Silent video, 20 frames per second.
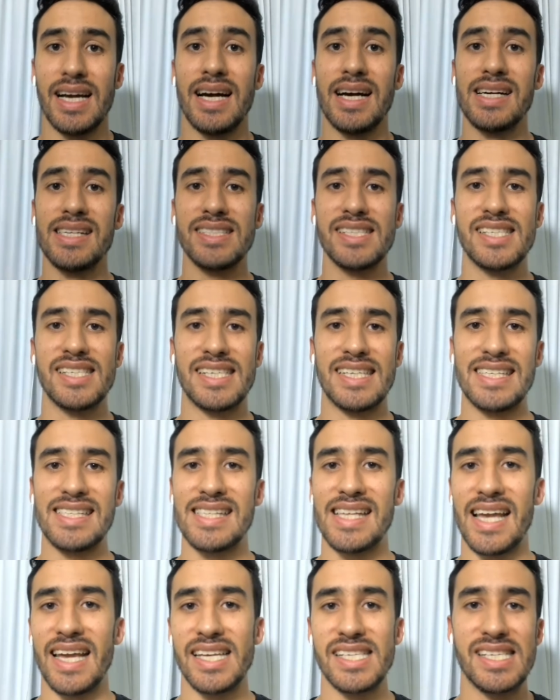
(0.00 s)
ranger
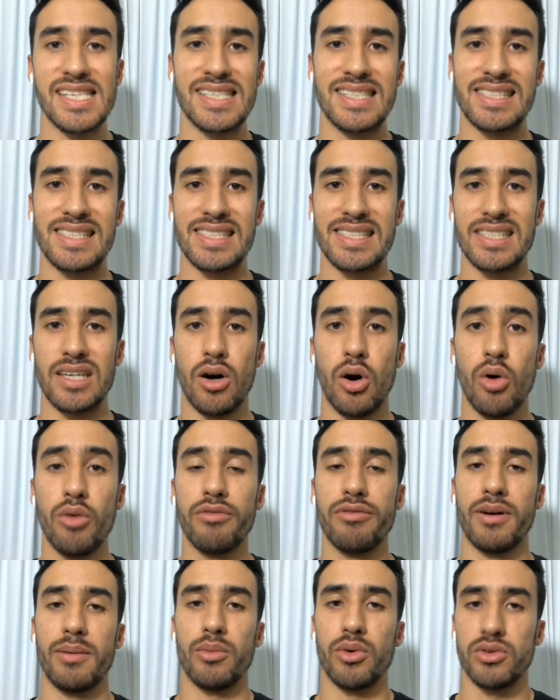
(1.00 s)
dentes, ou
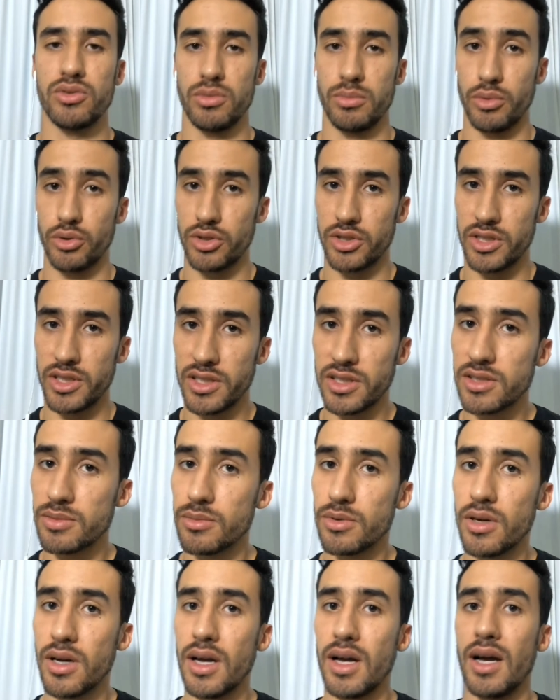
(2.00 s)
famoso
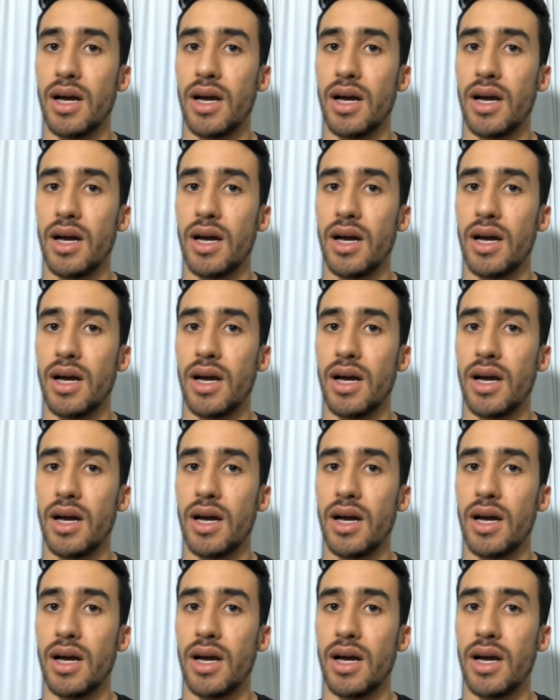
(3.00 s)
bruxismo,